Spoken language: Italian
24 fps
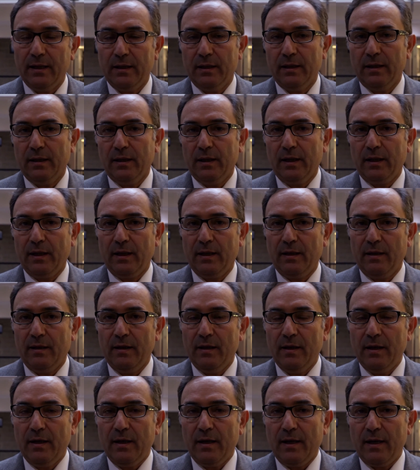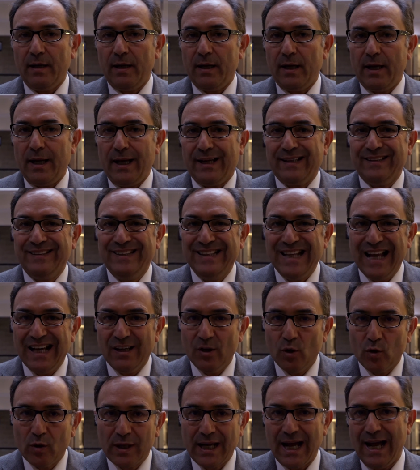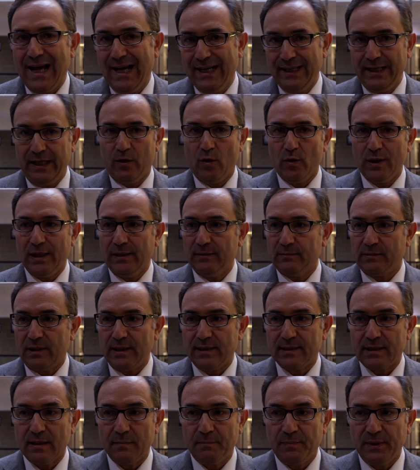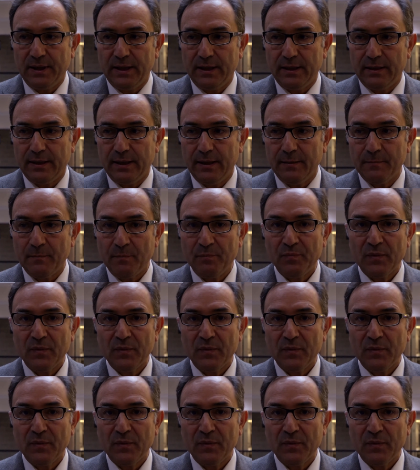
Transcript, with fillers: eh, e dialogare con altri saperi